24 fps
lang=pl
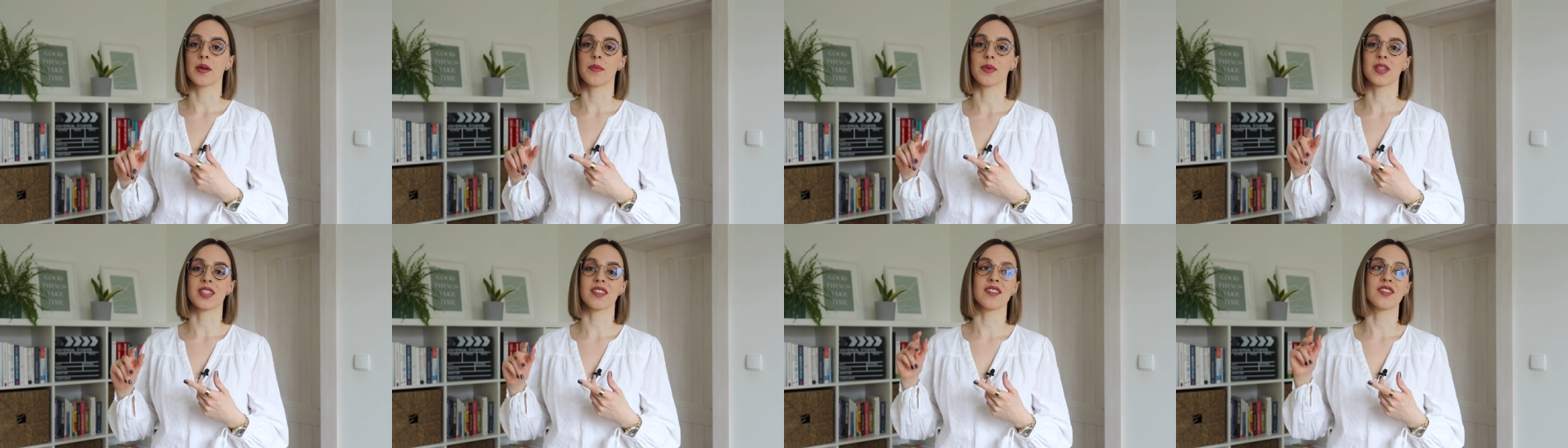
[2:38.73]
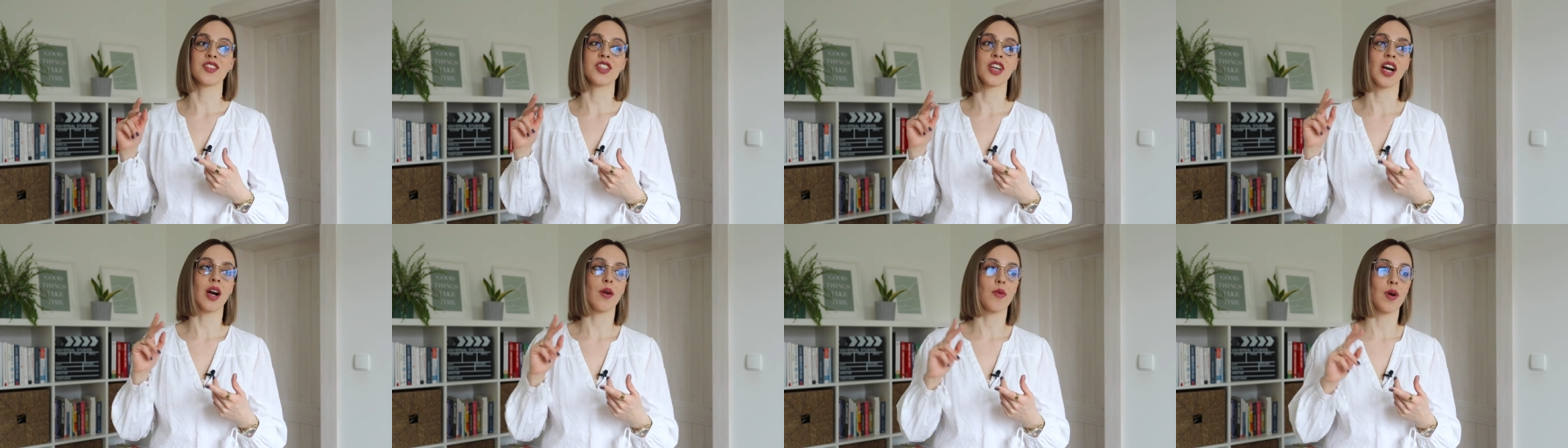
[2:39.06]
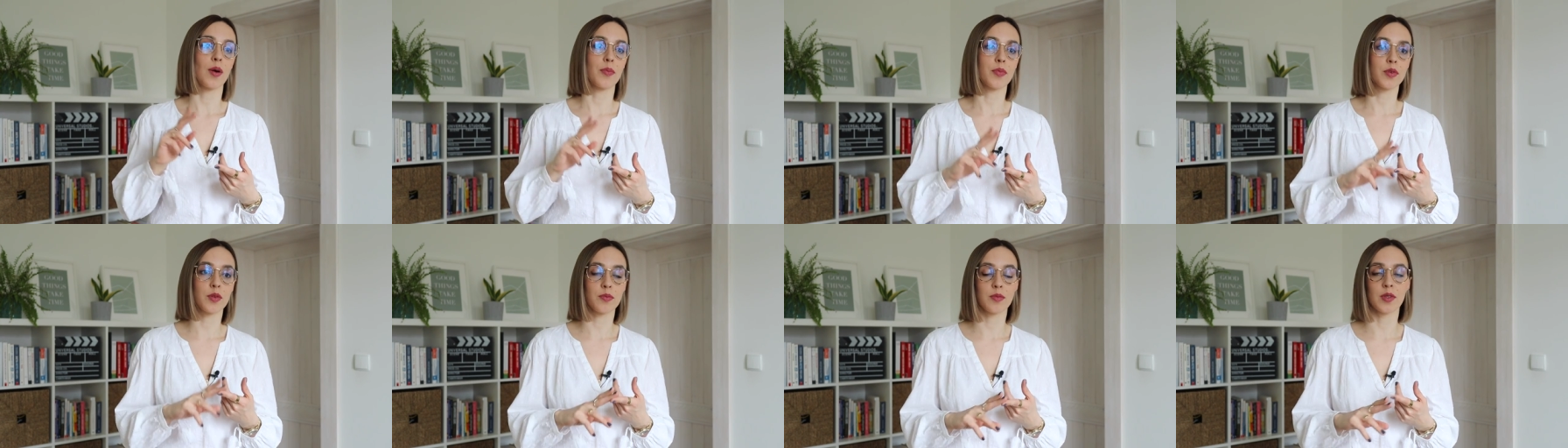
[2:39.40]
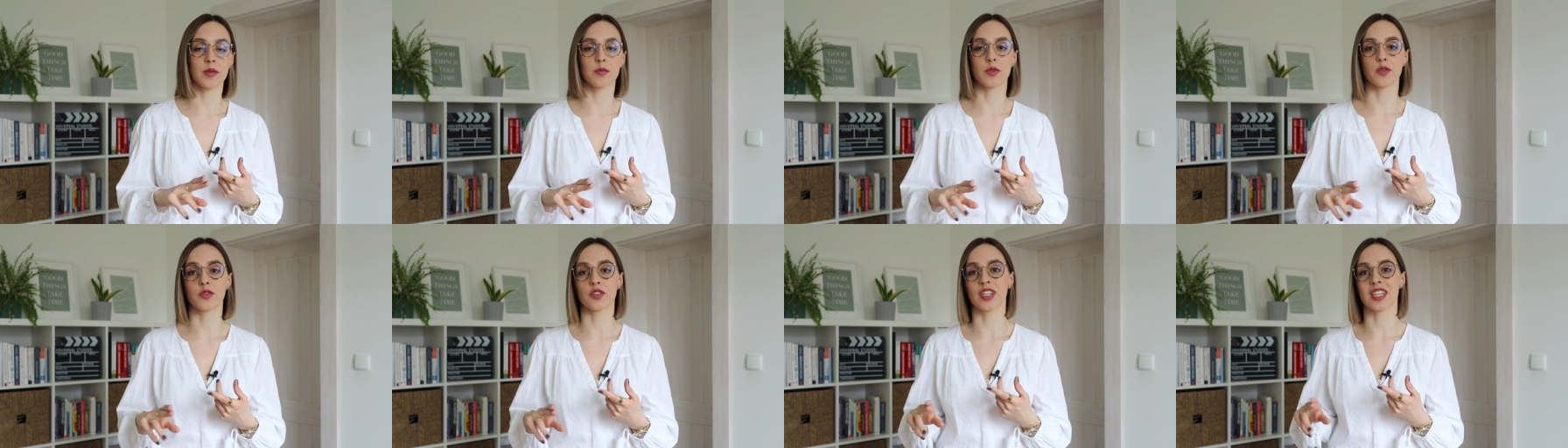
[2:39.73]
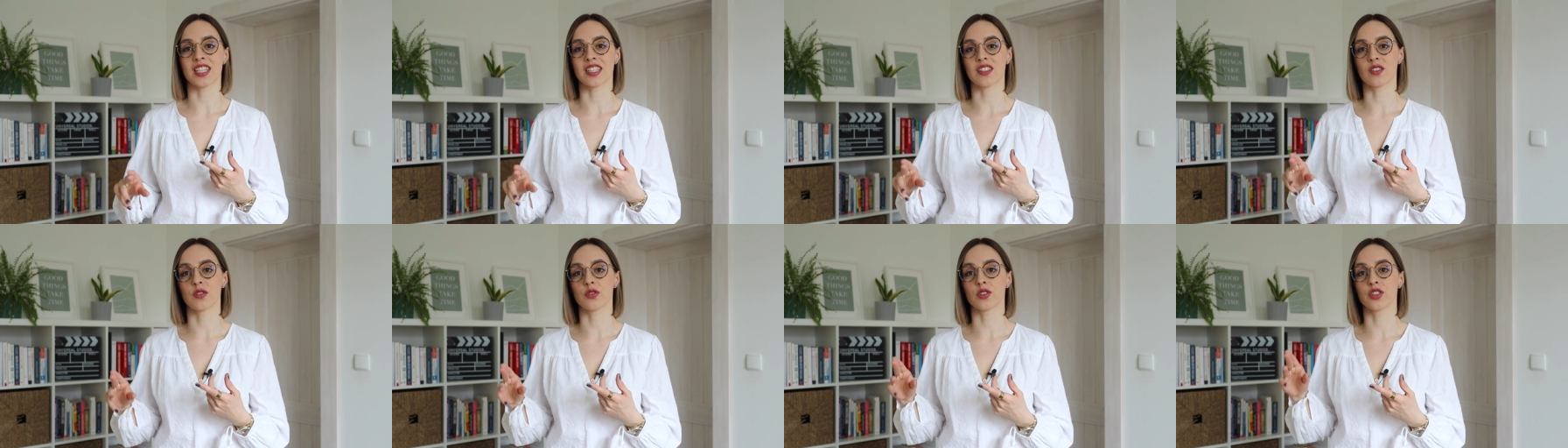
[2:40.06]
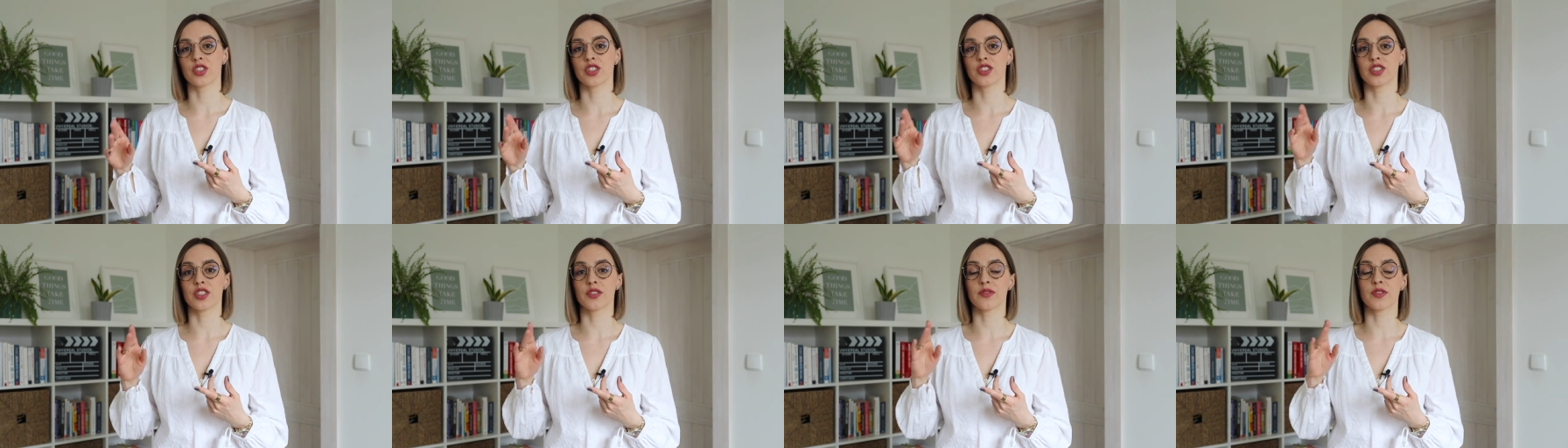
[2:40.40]
masy ciała, problemów nieraz
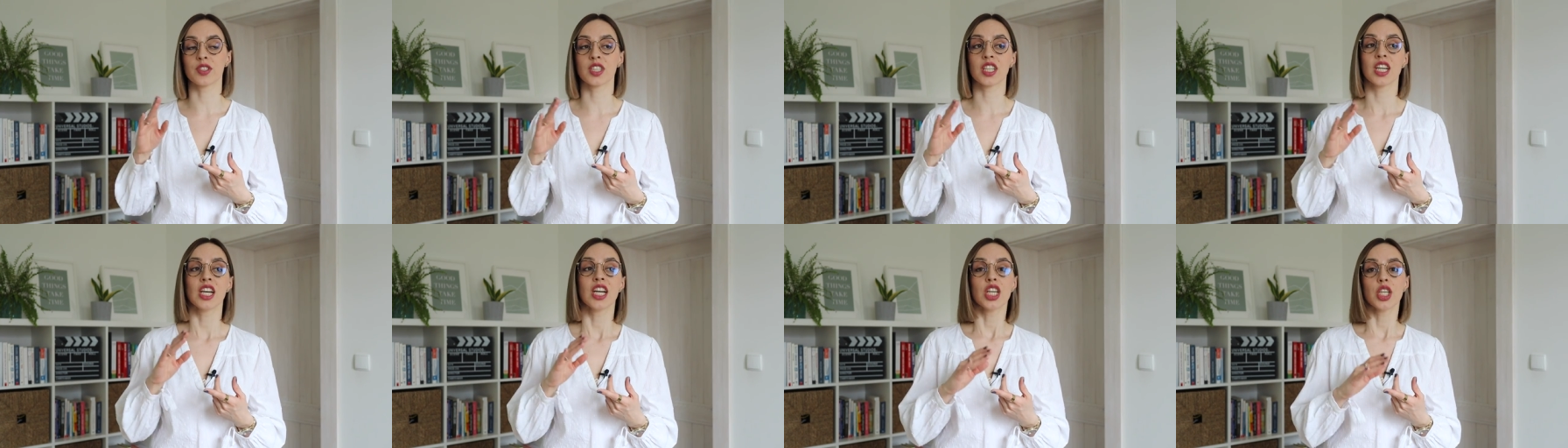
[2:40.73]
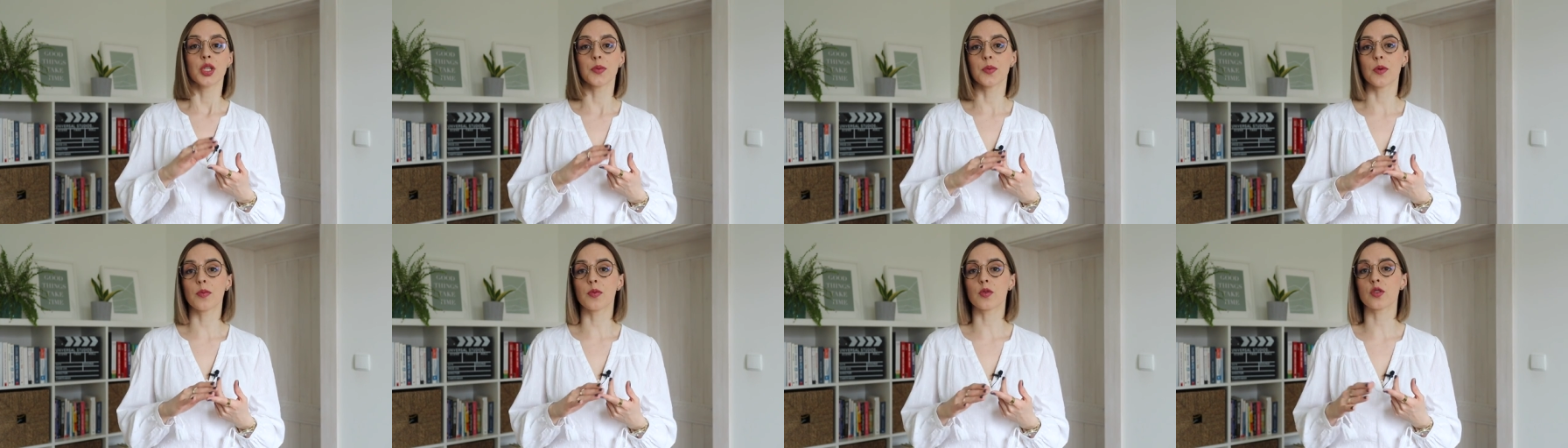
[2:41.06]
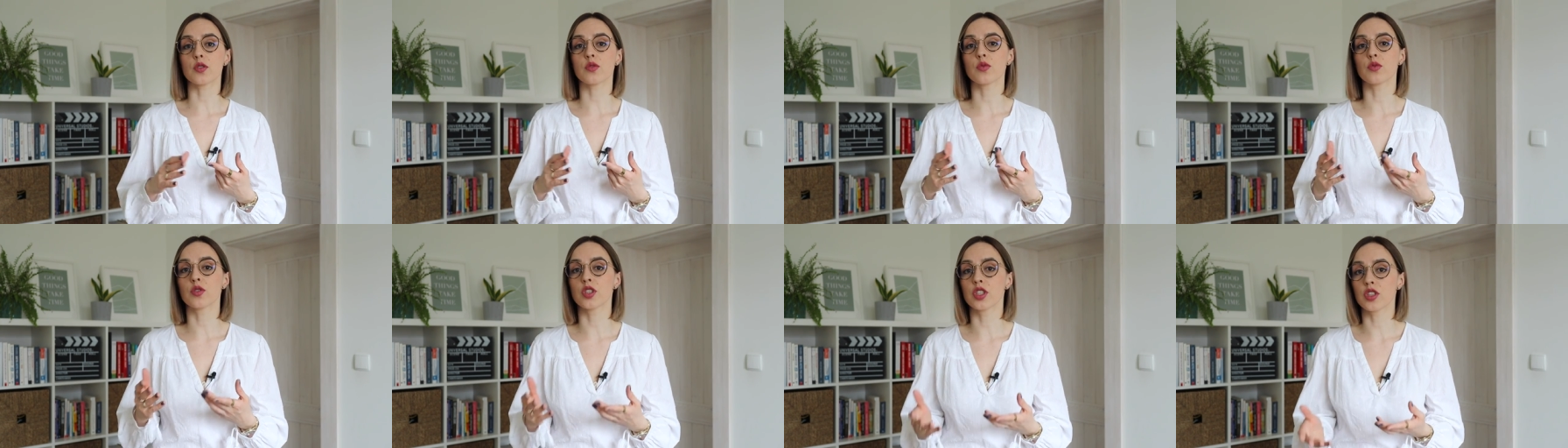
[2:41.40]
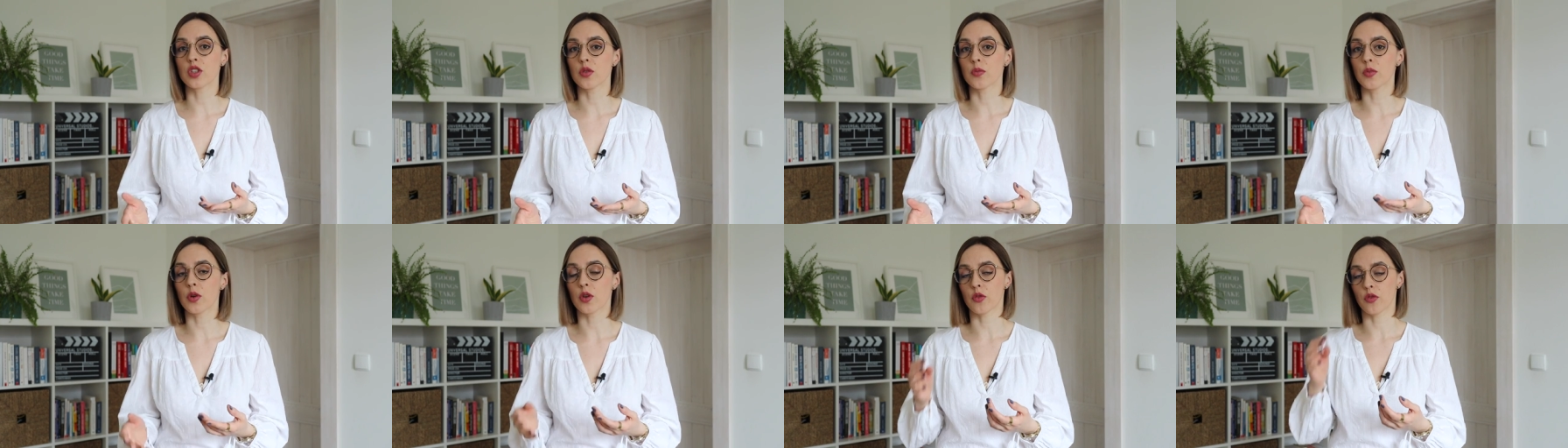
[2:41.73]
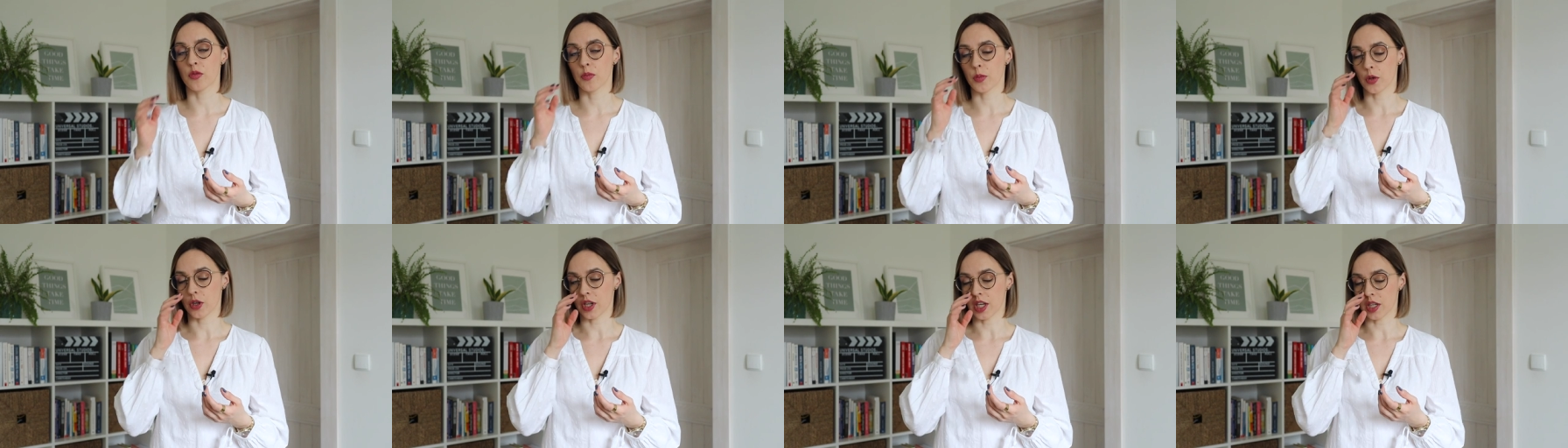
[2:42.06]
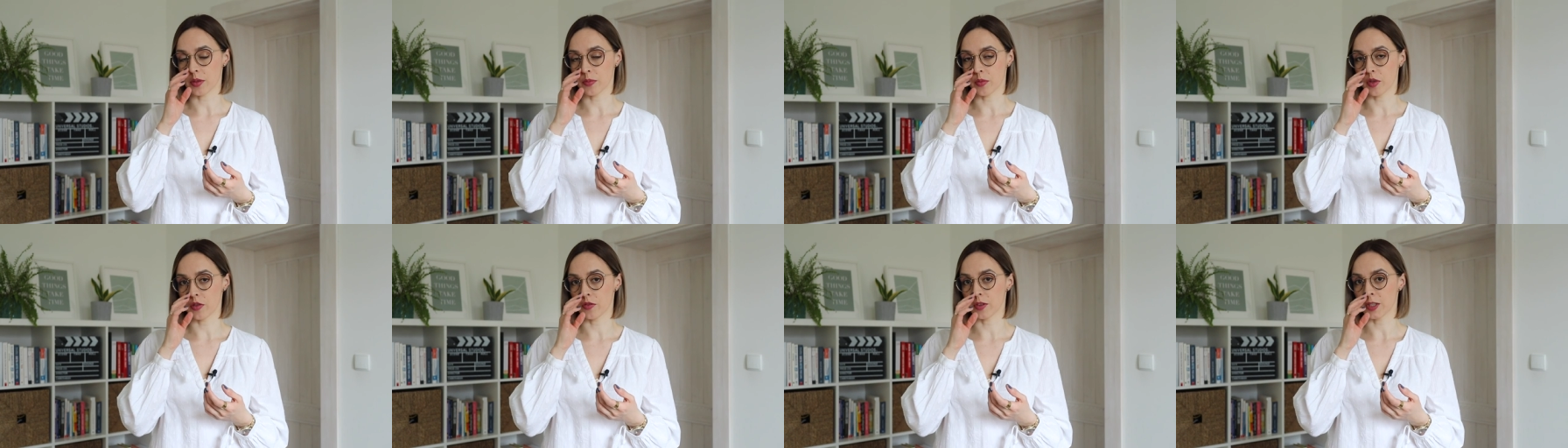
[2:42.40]
kognitywnych i po prostu niedoborów
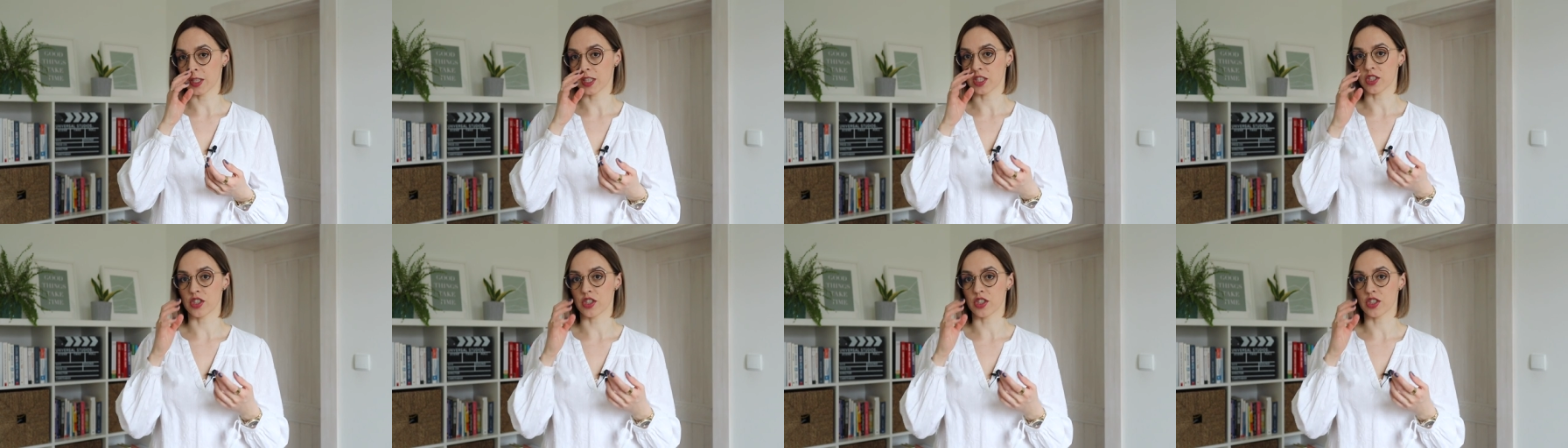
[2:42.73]
pokarmowych,